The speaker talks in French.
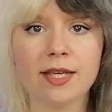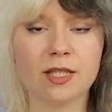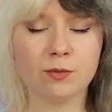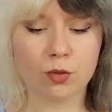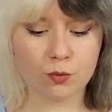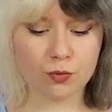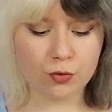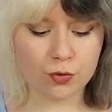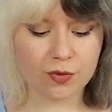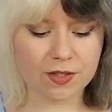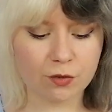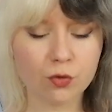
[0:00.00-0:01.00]
qui demande plus de
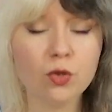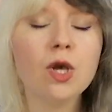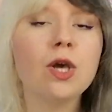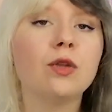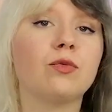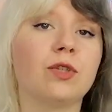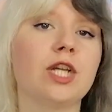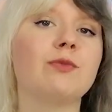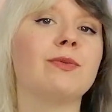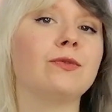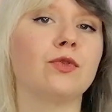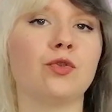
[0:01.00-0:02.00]
tissu. Donc là je
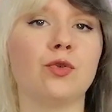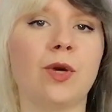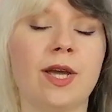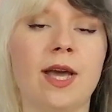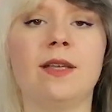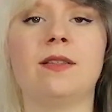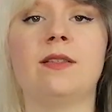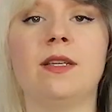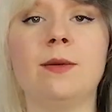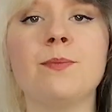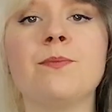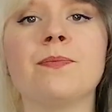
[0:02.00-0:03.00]
pense que j'aurai
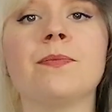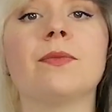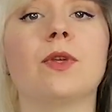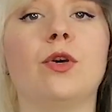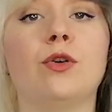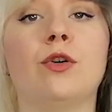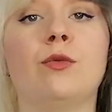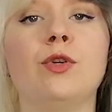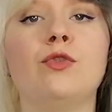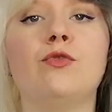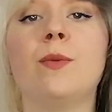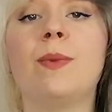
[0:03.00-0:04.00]
assez euh,
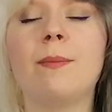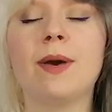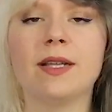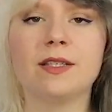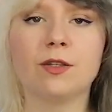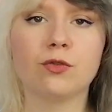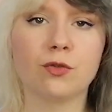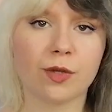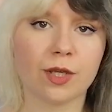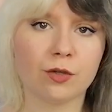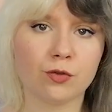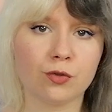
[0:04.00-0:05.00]
mais je voulais pas partir sur
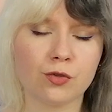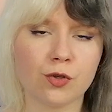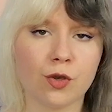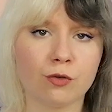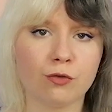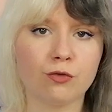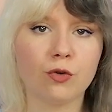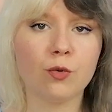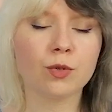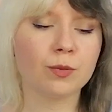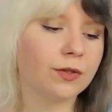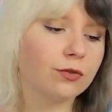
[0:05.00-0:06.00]
quelque chose euh, de trop
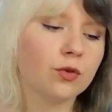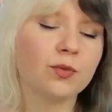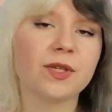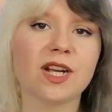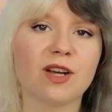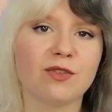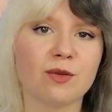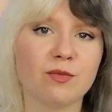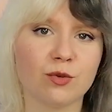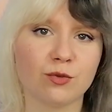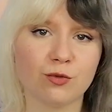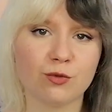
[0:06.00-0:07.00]
ambitieux, puis à la fin
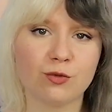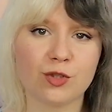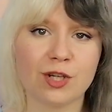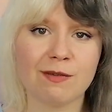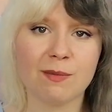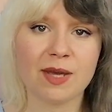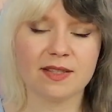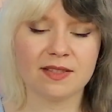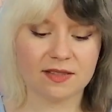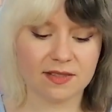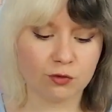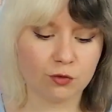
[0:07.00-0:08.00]
me rendre compte que j'avais pas
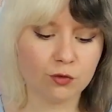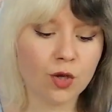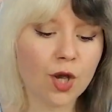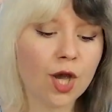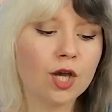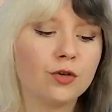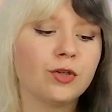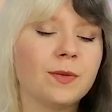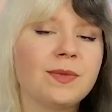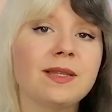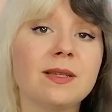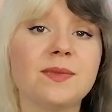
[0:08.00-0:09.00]
assez de tissu. J'aurais
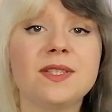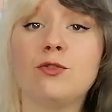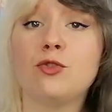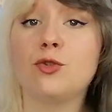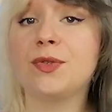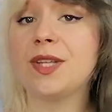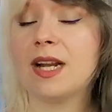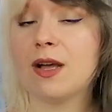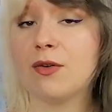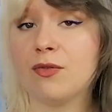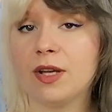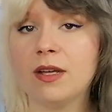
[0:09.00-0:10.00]
peut-être des petites chutes à la
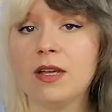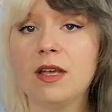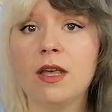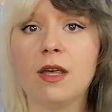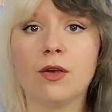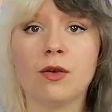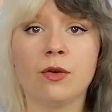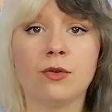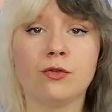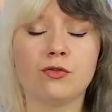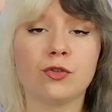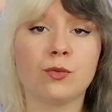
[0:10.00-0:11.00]
fin,
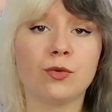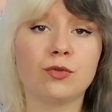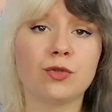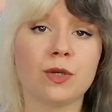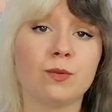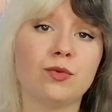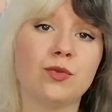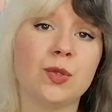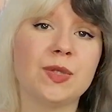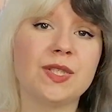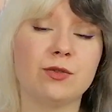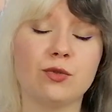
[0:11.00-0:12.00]
euh, sûrement j'aurais plus de
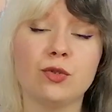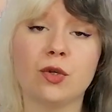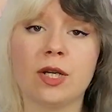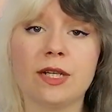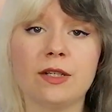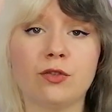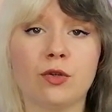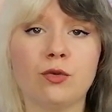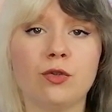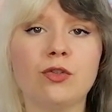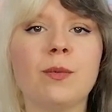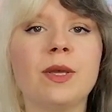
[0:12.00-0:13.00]
tissu dans l'un que dans
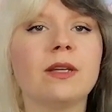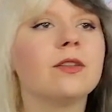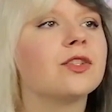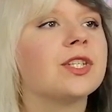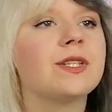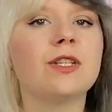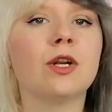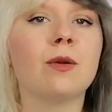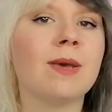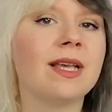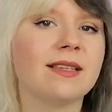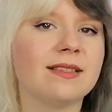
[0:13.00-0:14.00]
l'autre, mais quand j'étais dans le
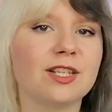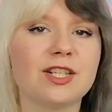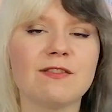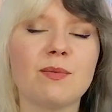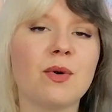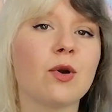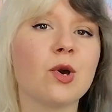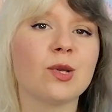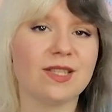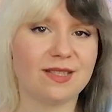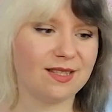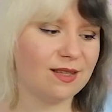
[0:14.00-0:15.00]
magasin, j'avais pas encore
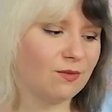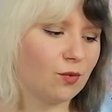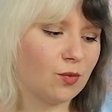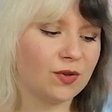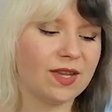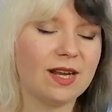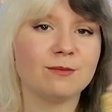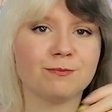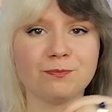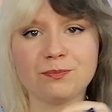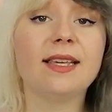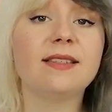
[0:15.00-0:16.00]
dessiné mon modèle.
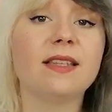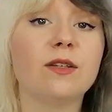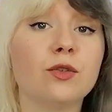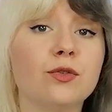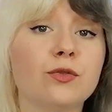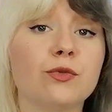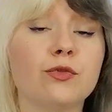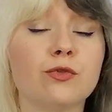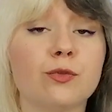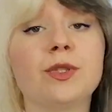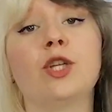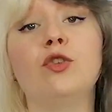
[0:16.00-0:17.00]
Et ces cotons
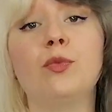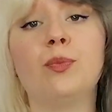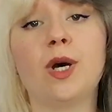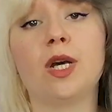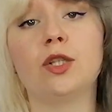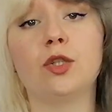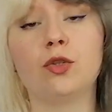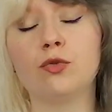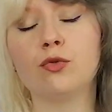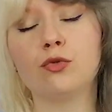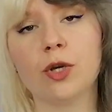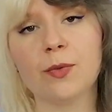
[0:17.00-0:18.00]
sont bien opaques,
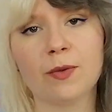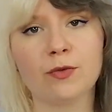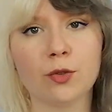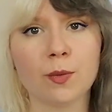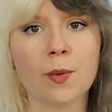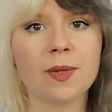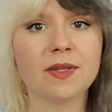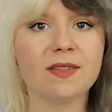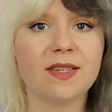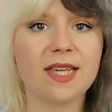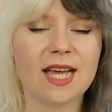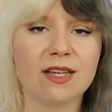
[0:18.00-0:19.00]
donc j'aurais pas besoin de
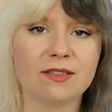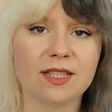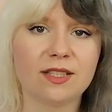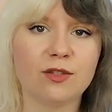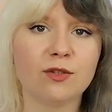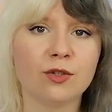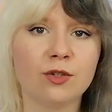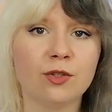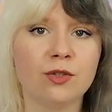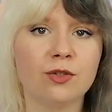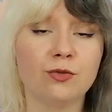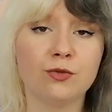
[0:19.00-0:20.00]
m'embêter avec
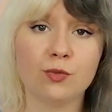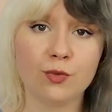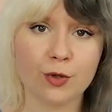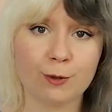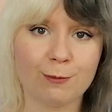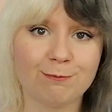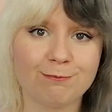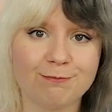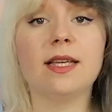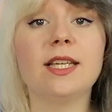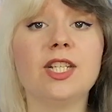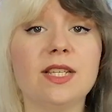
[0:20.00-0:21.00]
une doublure.
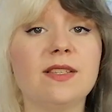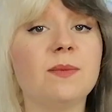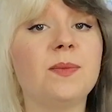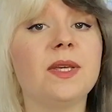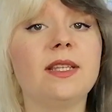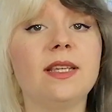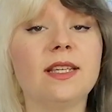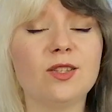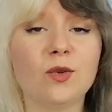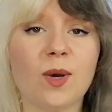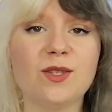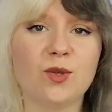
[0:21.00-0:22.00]
Et je les ai payés
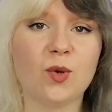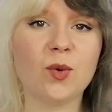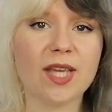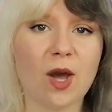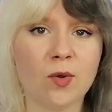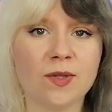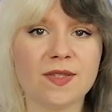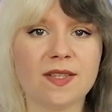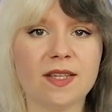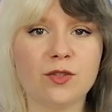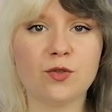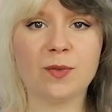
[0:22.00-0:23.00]

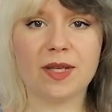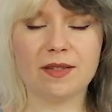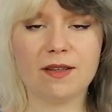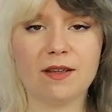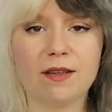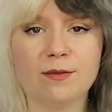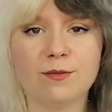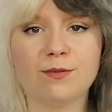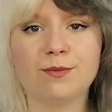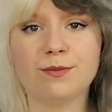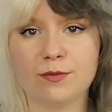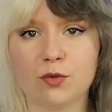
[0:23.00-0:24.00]
3,45€ du mètre,
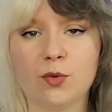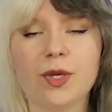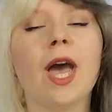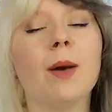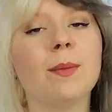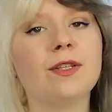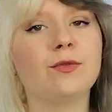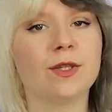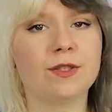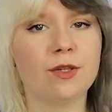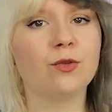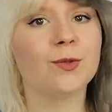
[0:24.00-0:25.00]
donc
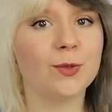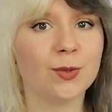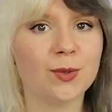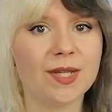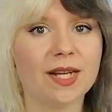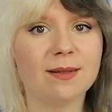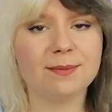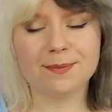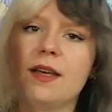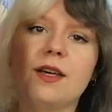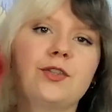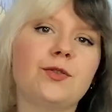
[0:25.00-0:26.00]
1m60 au total.
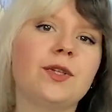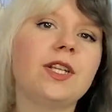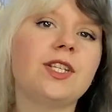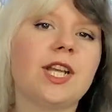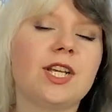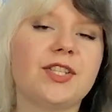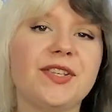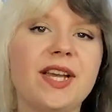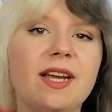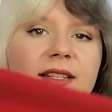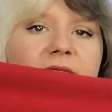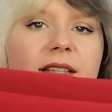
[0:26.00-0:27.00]
Ensuite, j'ai acheté
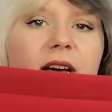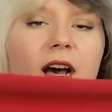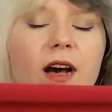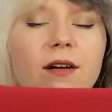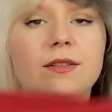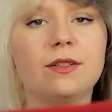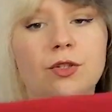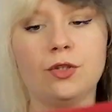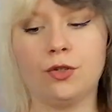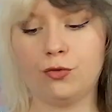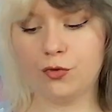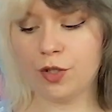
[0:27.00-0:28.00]
un lycra,
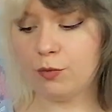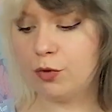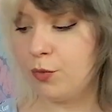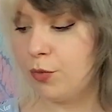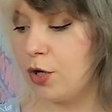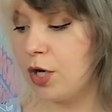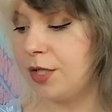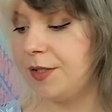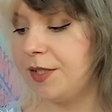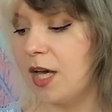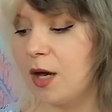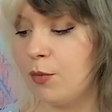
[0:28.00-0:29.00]
tout simplement un
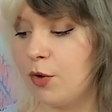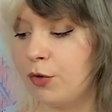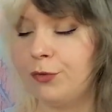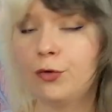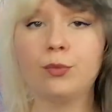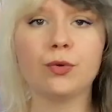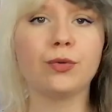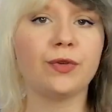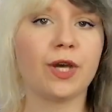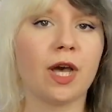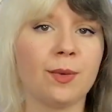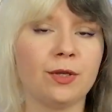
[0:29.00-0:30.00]
lycra à Bordeaux pour
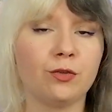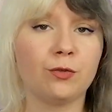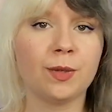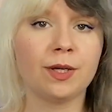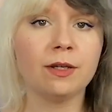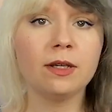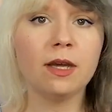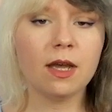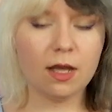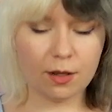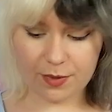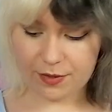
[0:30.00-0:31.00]
faire un maillot de bain,
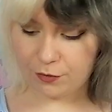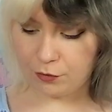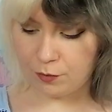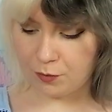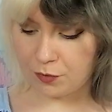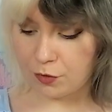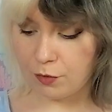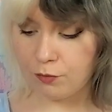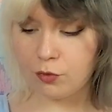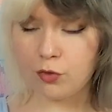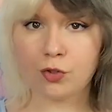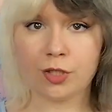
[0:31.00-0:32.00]
parce qu'il me
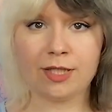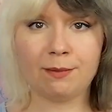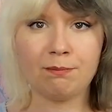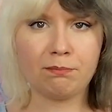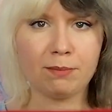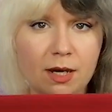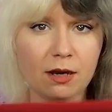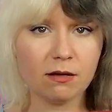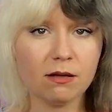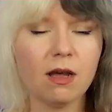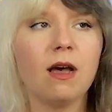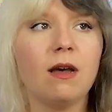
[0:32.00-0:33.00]
semble que j'en ai pas.
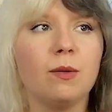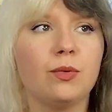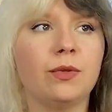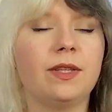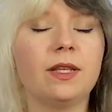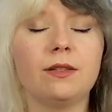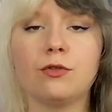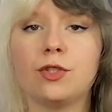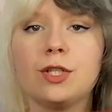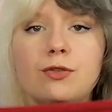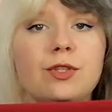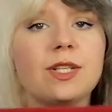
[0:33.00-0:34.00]
Peut-être que
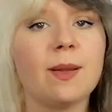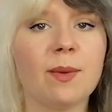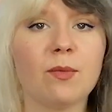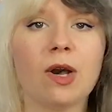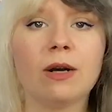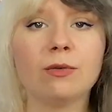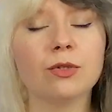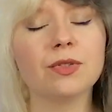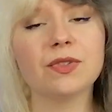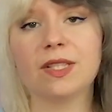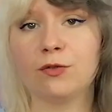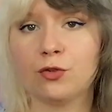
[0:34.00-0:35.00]
j'ai juste la mémoire
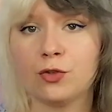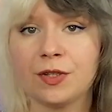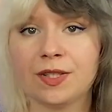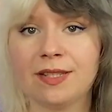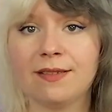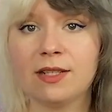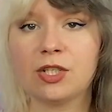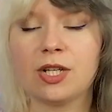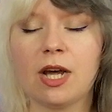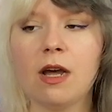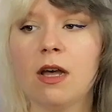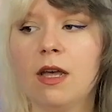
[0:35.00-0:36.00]
courte et que j'en ai
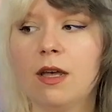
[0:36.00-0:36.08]
déjà.